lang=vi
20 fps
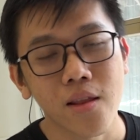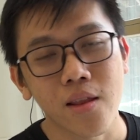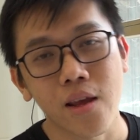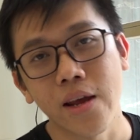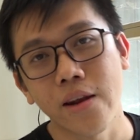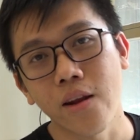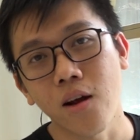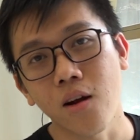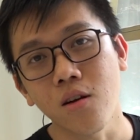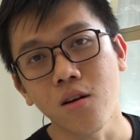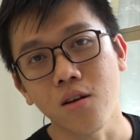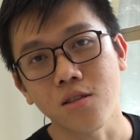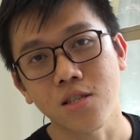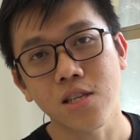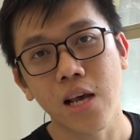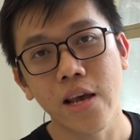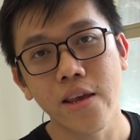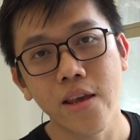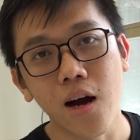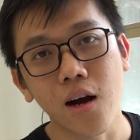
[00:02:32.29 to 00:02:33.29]
thì nó được
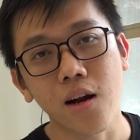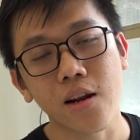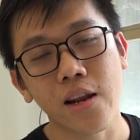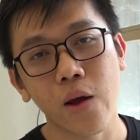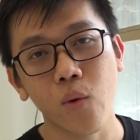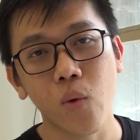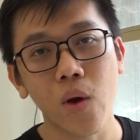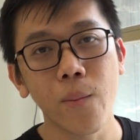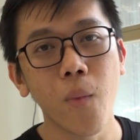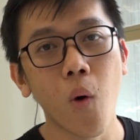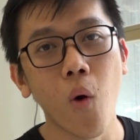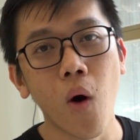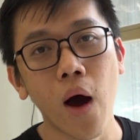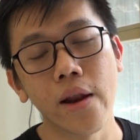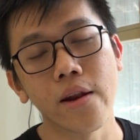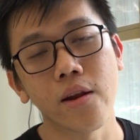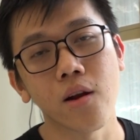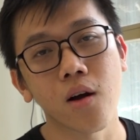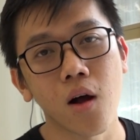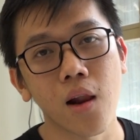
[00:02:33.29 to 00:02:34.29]
xây dựng theo cái mô
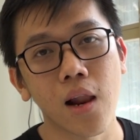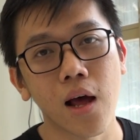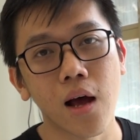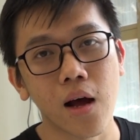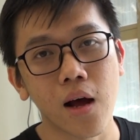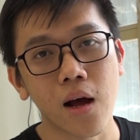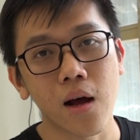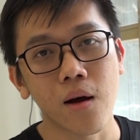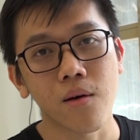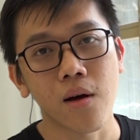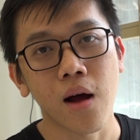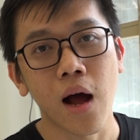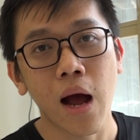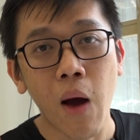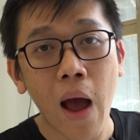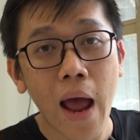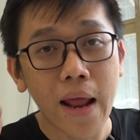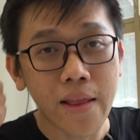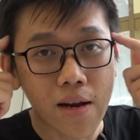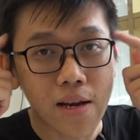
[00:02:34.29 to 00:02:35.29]
hình gọi là
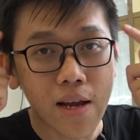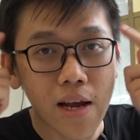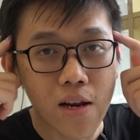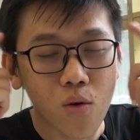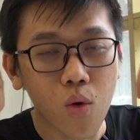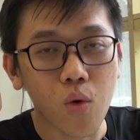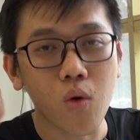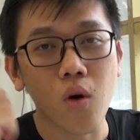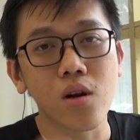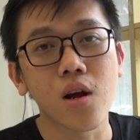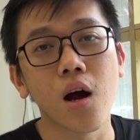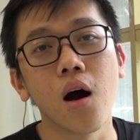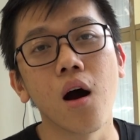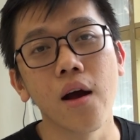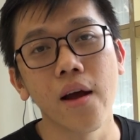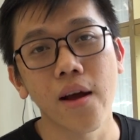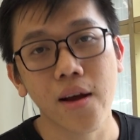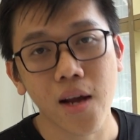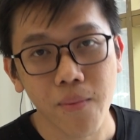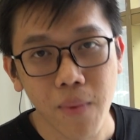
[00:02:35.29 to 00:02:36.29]
hệ thần kinh của con
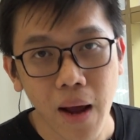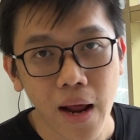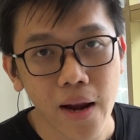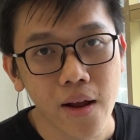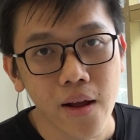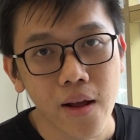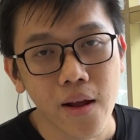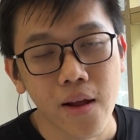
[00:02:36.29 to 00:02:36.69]
người á các bạn